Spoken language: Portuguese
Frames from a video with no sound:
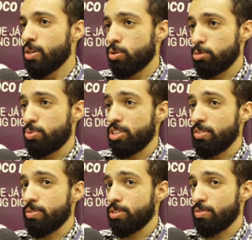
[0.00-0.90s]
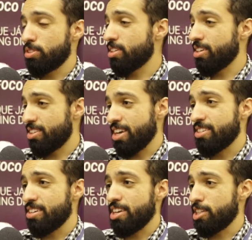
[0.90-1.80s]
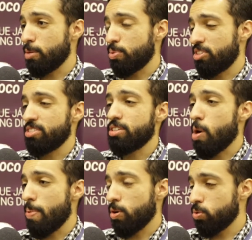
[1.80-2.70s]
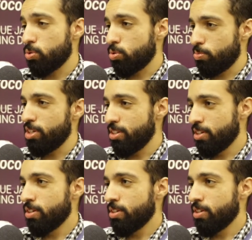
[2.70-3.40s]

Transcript: O upsell é quando você detecta que ele tem potencial para consumir